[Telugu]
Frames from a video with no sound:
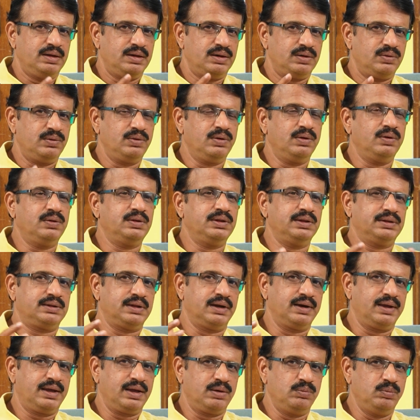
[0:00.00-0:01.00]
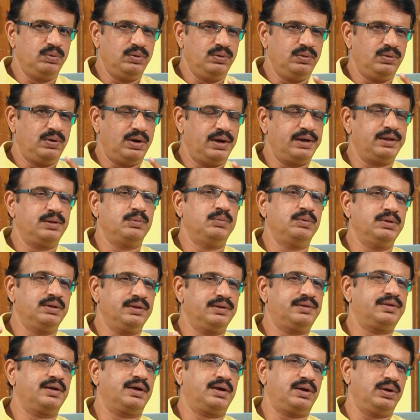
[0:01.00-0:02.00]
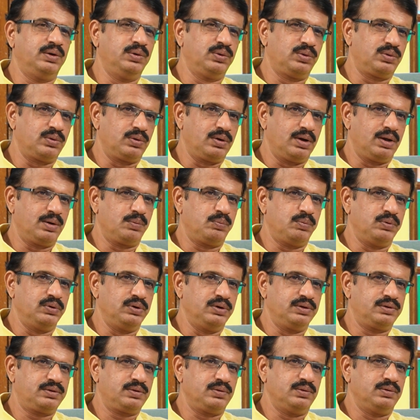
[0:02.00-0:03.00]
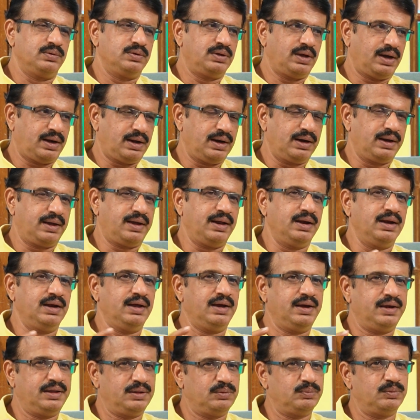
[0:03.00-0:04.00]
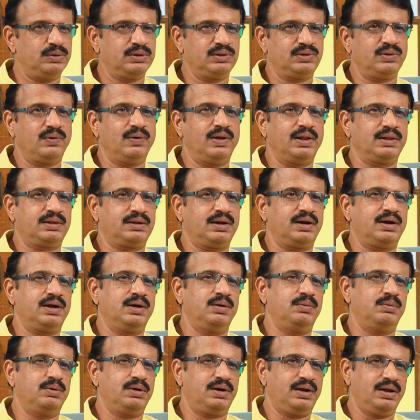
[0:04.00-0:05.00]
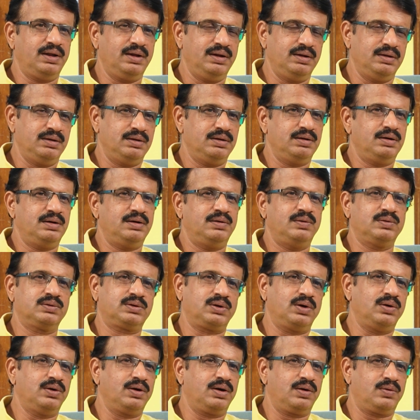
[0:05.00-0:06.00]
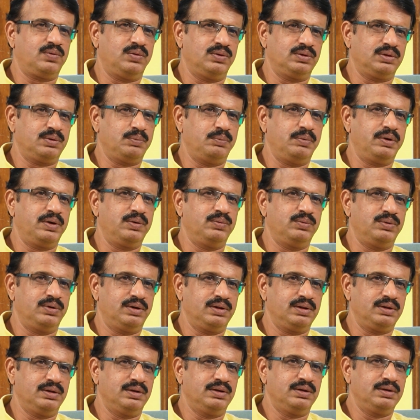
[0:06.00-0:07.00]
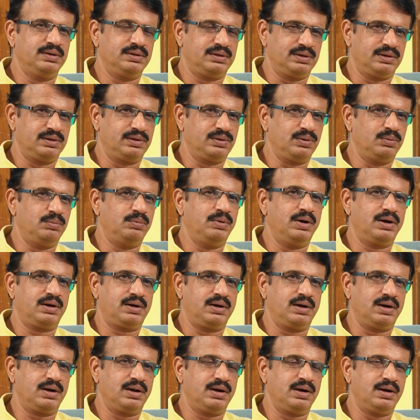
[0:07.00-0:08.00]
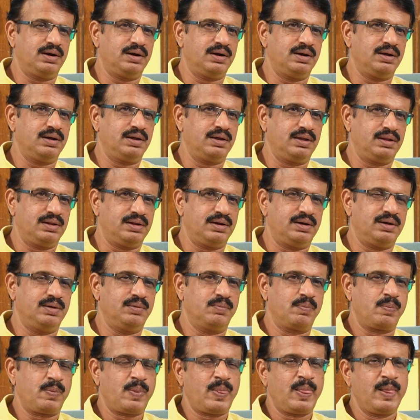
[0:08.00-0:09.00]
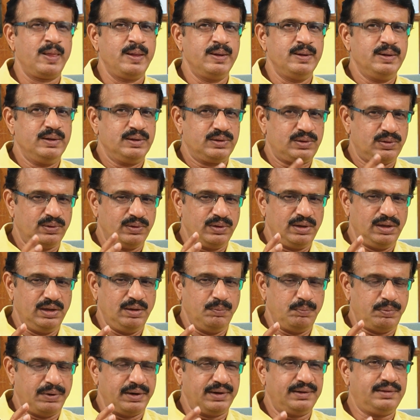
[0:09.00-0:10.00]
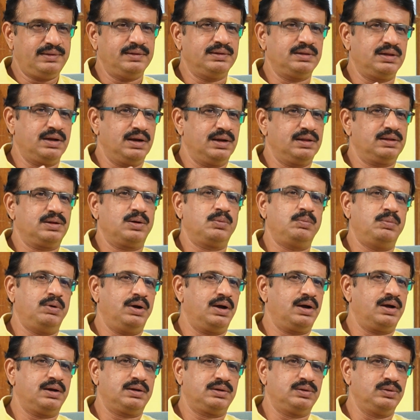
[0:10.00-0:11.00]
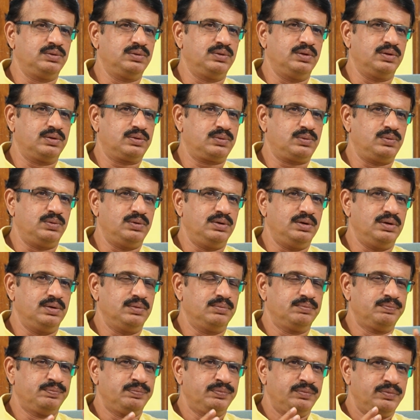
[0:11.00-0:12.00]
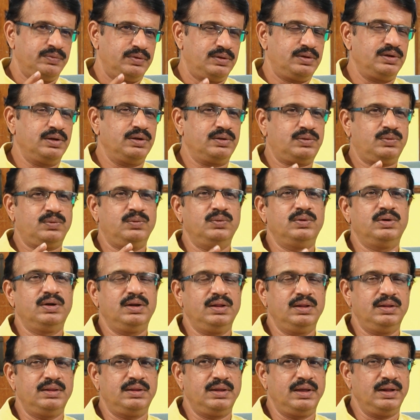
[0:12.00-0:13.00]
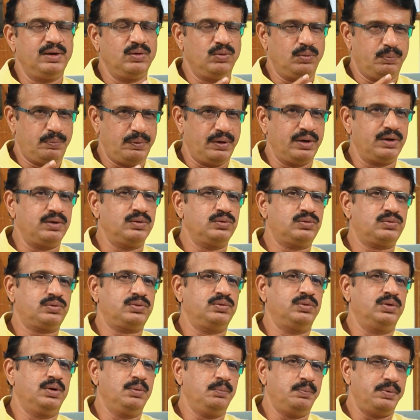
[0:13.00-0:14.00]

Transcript: రెండవది తనకేమో ఐదు మంది సెక్యూరిటీ ఉన్నారు పోలీసులు ఎక్కడికి వెళ్ళినా ఐదు మందితో వెళ్తాడు కాబట్టి అవతల కొంత భయం ఉంటుంది ఇతనితో మాట్లాడాలన్నా ఏదన్నా సో ఈ పరిస్థితిని అతను బాగా అర్థం చేసుకున్నాడు చేసుకొని దీన్ని ఉపయోగించుకొని